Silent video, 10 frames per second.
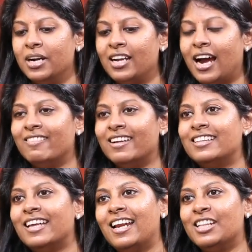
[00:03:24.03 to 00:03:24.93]
బట్
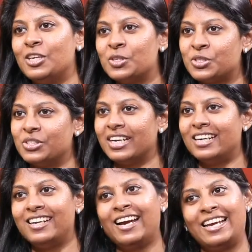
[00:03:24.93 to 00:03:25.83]
అవంతా ఎలా
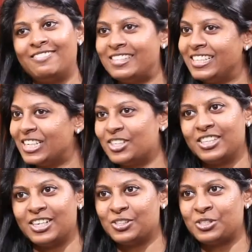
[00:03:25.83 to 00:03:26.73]
తెలుస్తుందంటే ఆ
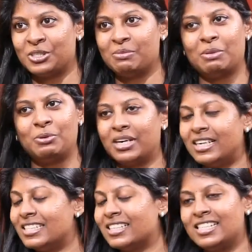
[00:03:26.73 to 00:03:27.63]
ఇన్వెస్టిగేషన్లో తెలుస్తుంది మనం
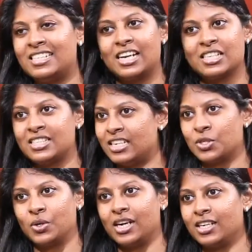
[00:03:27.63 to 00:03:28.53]
ఒట్టిగా డిస్కస్
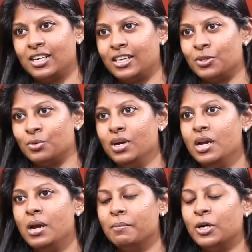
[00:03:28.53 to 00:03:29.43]
చేసుకోవడానికి లేదు
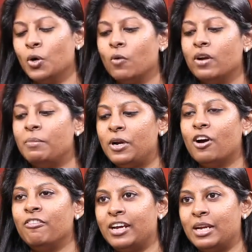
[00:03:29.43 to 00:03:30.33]
బట్ ఓవర్ అ
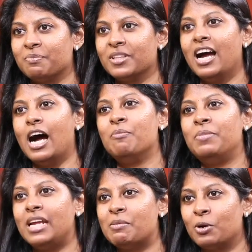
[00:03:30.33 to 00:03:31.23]
పీరియడ్ ఆఫ్ టైం ఆ
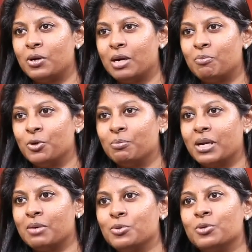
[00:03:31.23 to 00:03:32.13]
ప్రేమలో ఉన్నప్పుడు
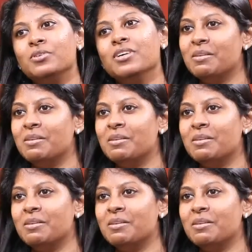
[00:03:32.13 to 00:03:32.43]
మనము